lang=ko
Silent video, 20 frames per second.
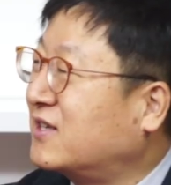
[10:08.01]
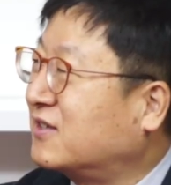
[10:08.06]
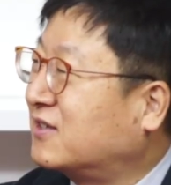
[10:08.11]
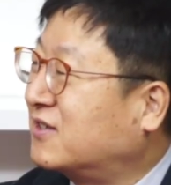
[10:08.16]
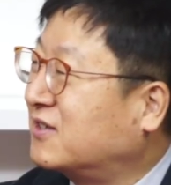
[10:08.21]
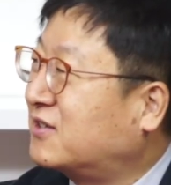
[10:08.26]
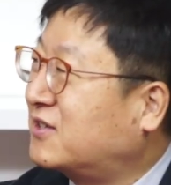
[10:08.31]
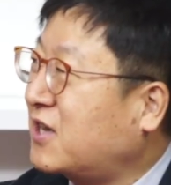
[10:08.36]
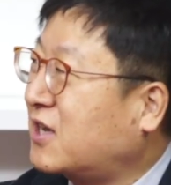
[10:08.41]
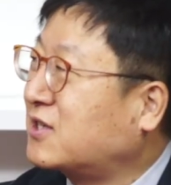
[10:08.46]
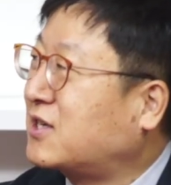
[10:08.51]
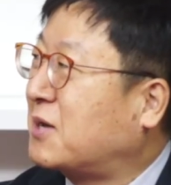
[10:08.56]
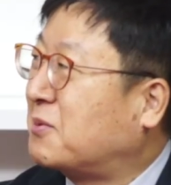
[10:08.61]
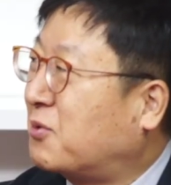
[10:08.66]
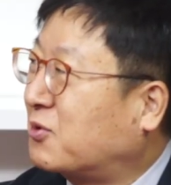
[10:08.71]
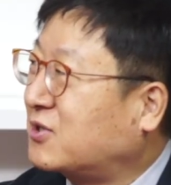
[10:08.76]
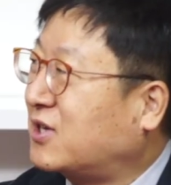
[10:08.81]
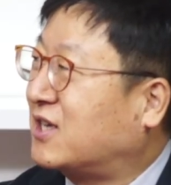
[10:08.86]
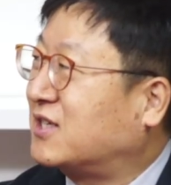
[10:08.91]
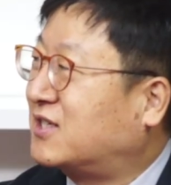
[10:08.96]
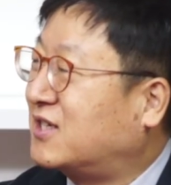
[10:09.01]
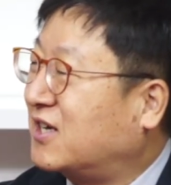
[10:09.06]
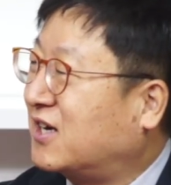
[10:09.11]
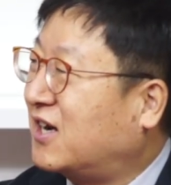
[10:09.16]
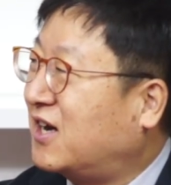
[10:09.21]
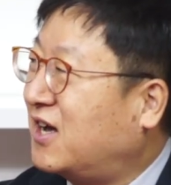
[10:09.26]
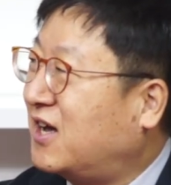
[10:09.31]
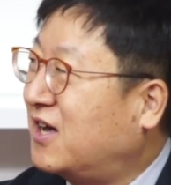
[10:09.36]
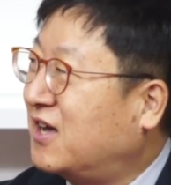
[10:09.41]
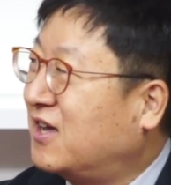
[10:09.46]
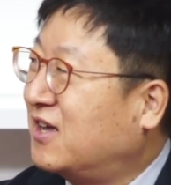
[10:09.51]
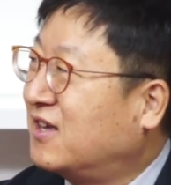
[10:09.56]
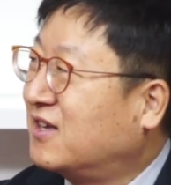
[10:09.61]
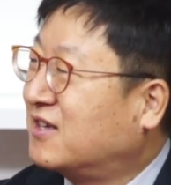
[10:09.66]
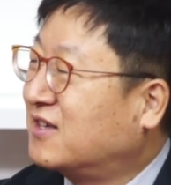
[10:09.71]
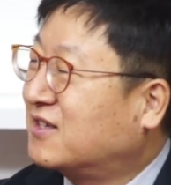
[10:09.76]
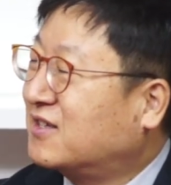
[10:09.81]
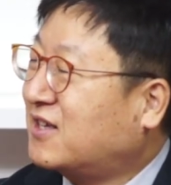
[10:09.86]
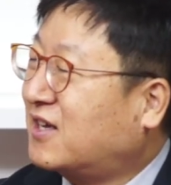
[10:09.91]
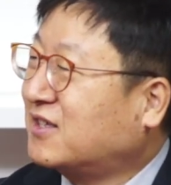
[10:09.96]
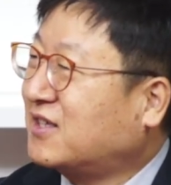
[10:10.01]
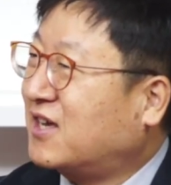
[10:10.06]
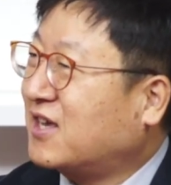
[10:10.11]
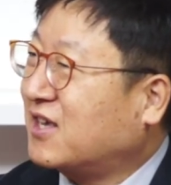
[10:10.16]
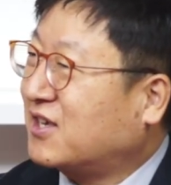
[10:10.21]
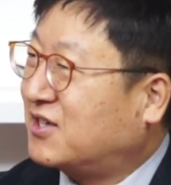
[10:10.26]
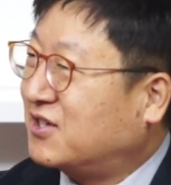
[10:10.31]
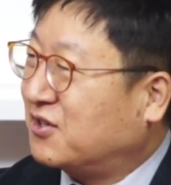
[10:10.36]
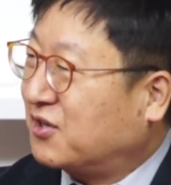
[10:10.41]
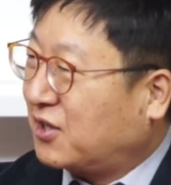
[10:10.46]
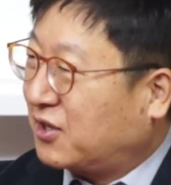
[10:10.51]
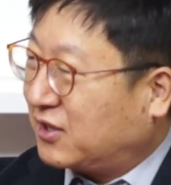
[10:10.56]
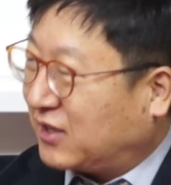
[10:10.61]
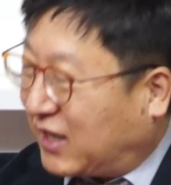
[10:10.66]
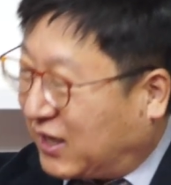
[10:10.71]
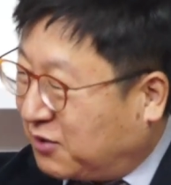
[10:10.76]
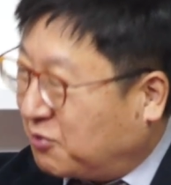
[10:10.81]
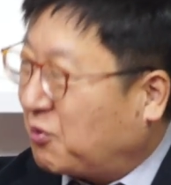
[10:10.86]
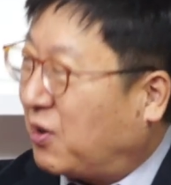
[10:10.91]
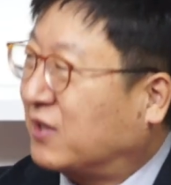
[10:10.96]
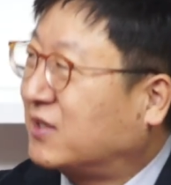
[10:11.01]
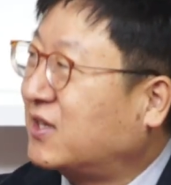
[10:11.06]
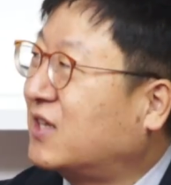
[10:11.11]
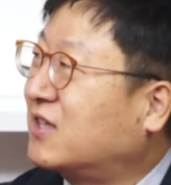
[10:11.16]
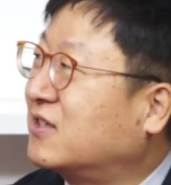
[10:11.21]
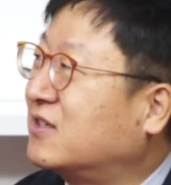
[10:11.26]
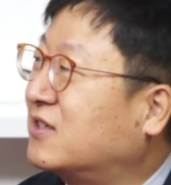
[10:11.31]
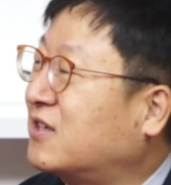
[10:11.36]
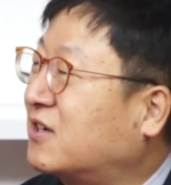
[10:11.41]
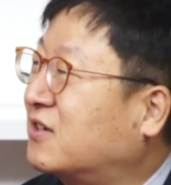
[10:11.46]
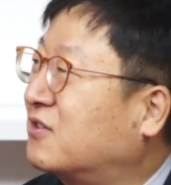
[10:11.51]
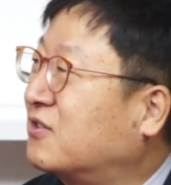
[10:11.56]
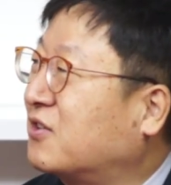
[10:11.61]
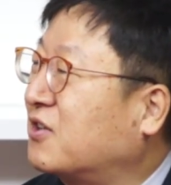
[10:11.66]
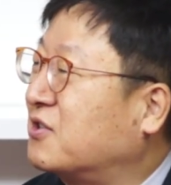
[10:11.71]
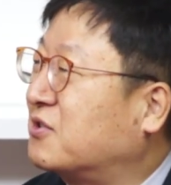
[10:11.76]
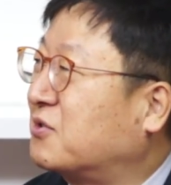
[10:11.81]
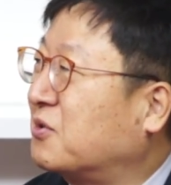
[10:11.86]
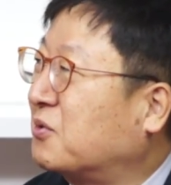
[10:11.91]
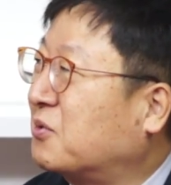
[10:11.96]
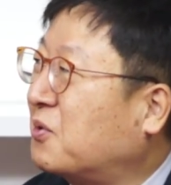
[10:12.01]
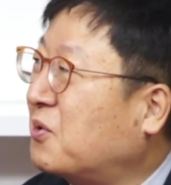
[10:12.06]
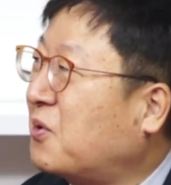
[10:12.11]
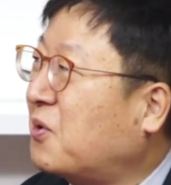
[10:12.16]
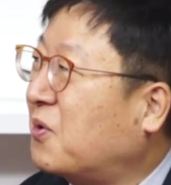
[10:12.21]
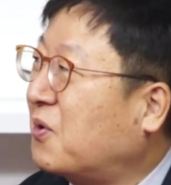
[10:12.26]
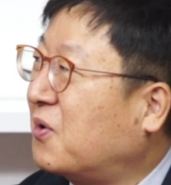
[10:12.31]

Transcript: 그 책 제목 자체가 네. 상당히 기억에 탁 와닿는 이제 그런 게 있었고 이게 무슨